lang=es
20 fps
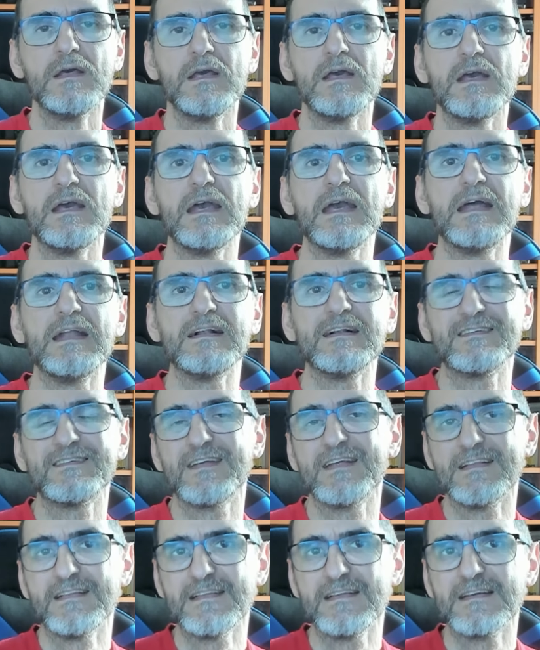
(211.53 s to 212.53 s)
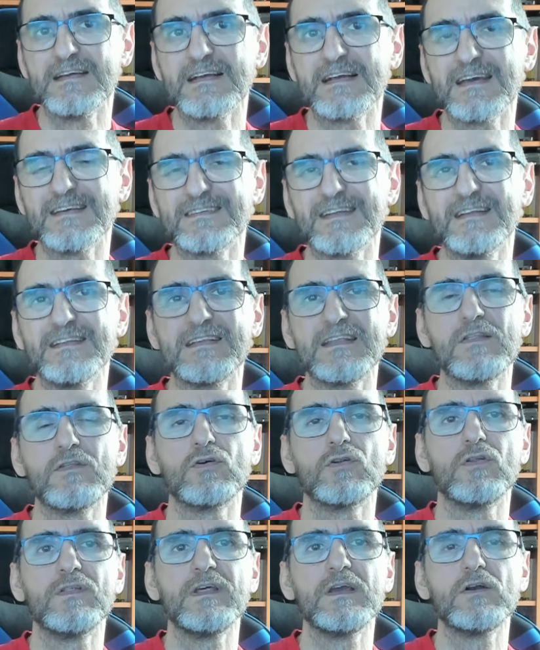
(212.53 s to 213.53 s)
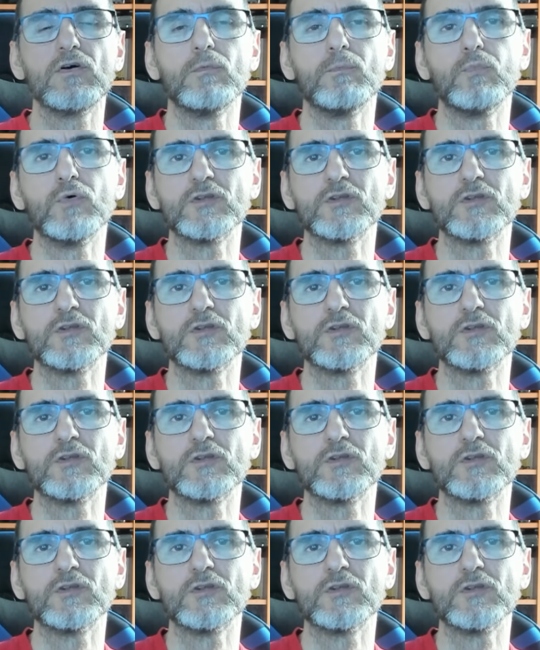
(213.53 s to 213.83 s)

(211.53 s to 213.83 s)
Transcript: ¿En, qué sentido lo digo?